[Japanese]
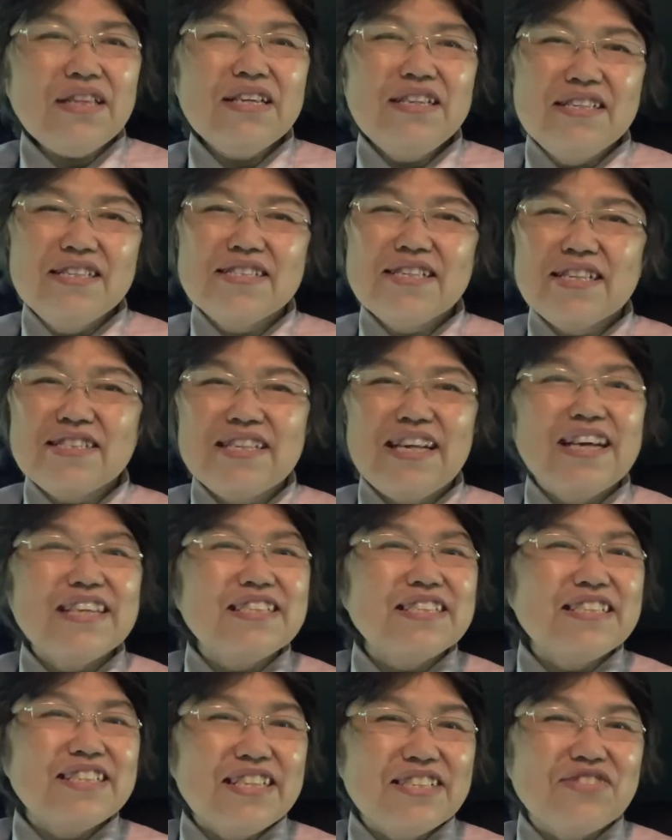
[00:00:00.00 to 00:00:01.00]
1冊
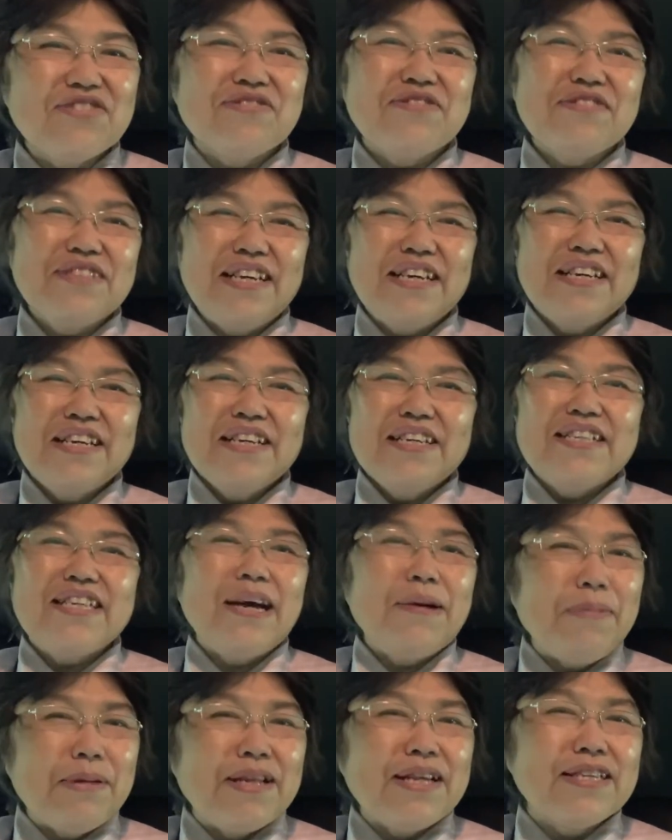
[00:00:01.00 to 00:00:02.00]
半でねちょっとね
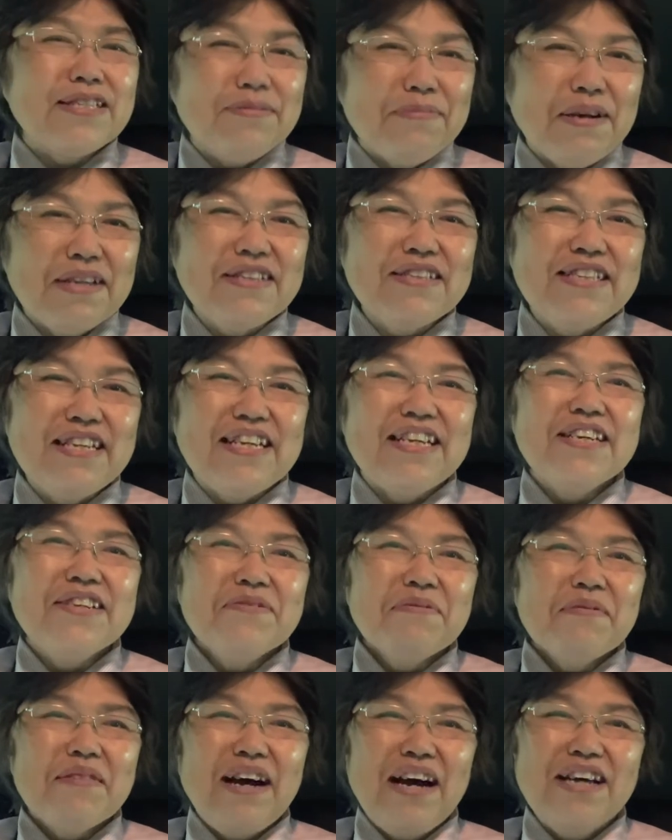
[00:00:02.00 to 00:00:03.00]
やめてしまって
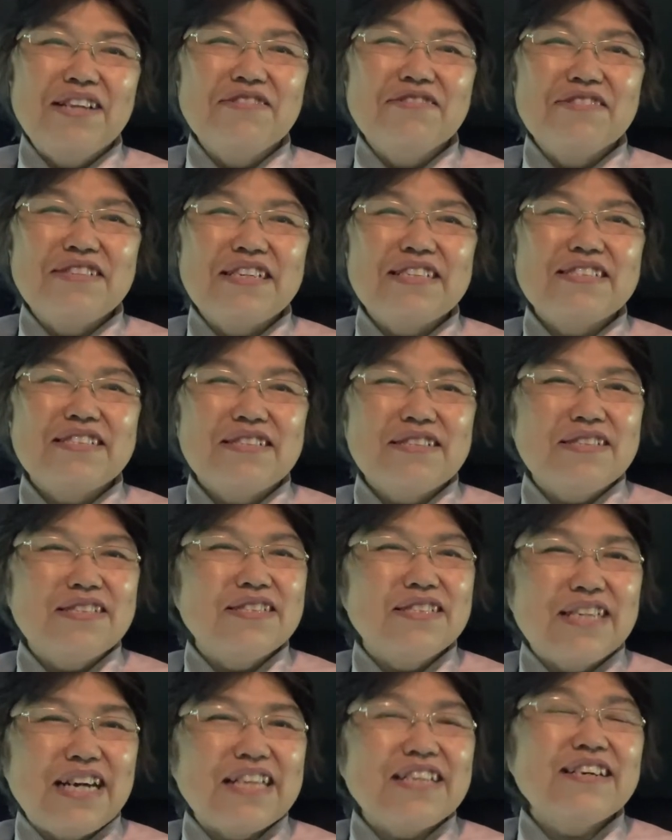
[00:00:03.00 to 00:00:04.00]
あの
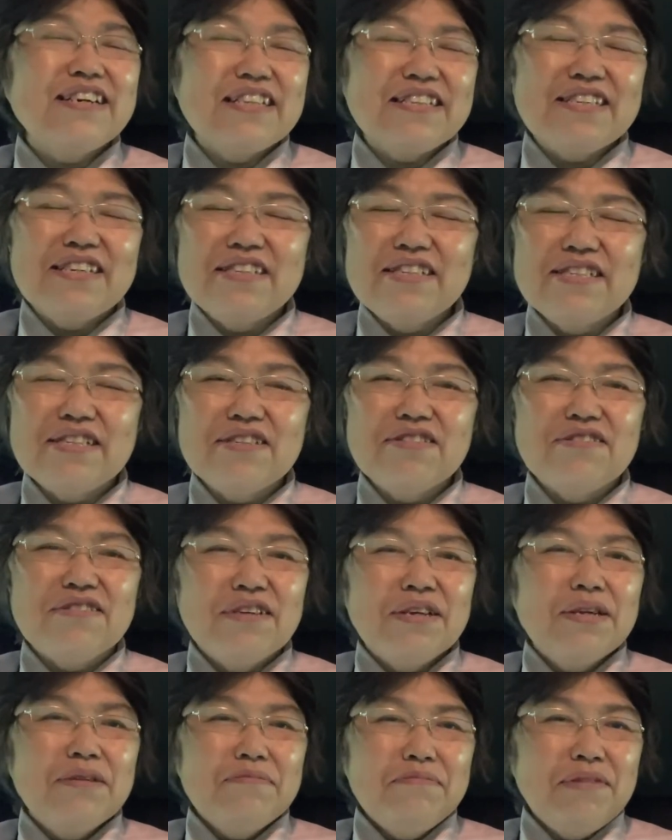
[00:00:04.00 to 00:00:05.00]
続かなかったんですけど
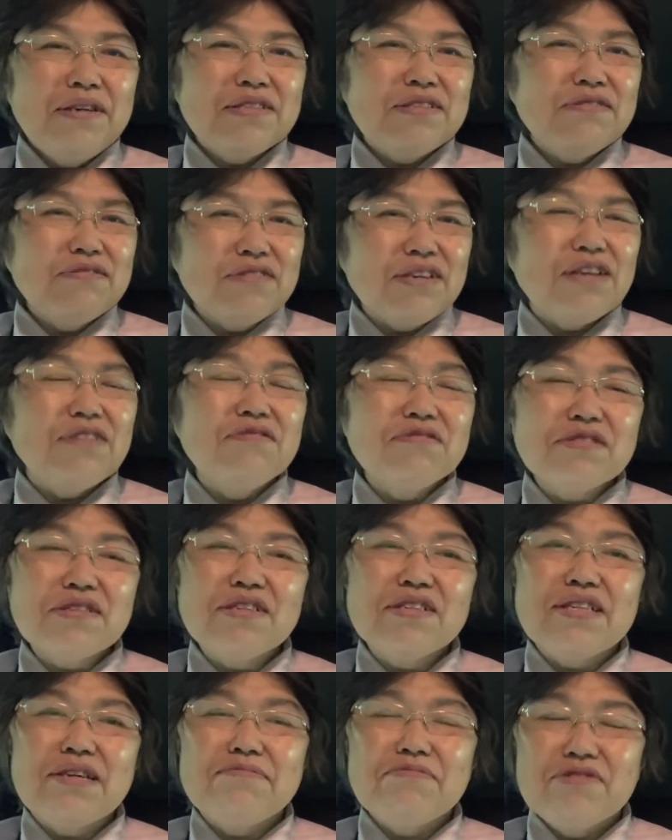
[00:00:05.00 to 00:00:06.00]
まあその
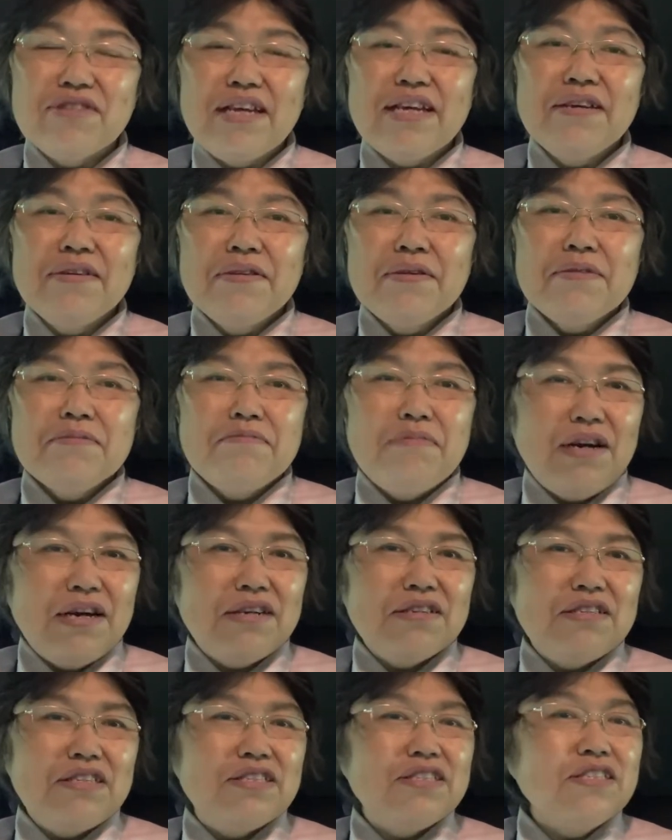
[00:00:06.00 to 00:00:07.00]
ケロスケさんもね
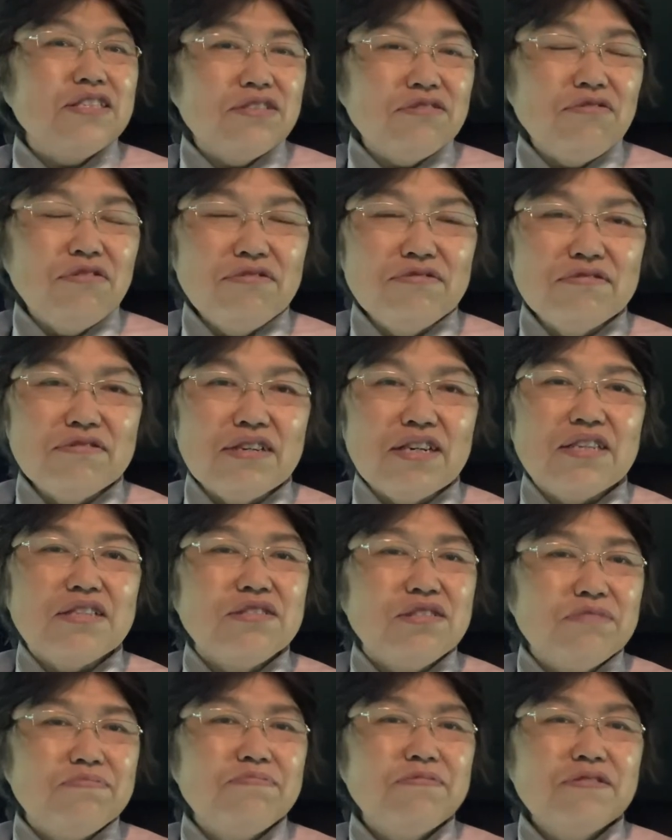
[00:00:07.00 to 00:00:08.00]
まあ1日5分から
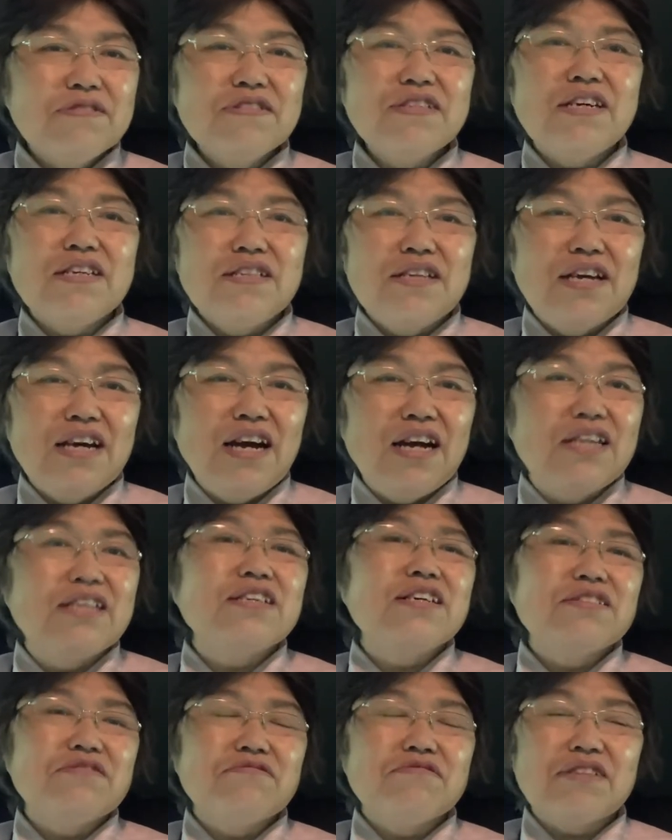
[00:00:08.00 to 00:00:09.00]
10分ぐらいねあり
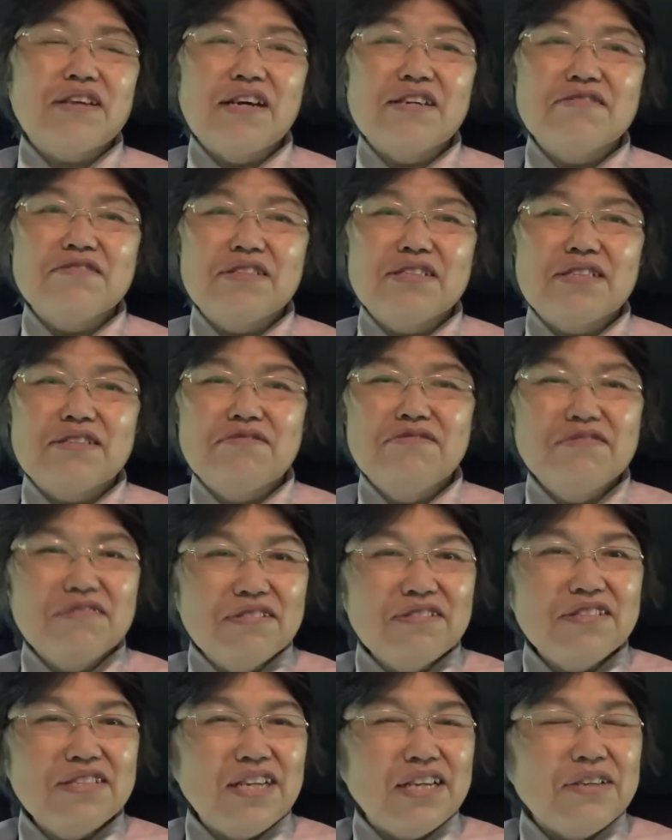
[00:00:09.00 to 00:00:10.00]
がとうって書くんですけど本
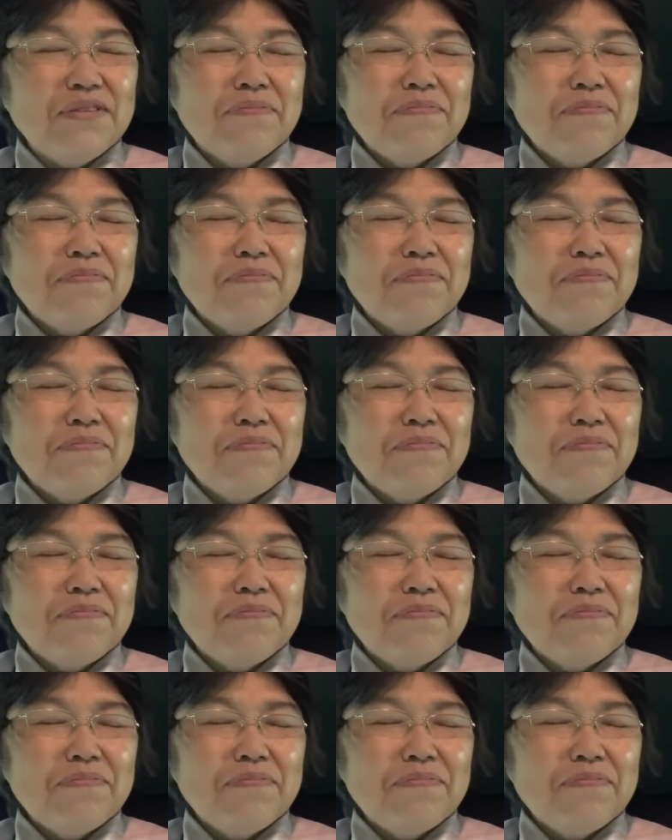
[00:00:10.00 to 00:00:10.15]
当にね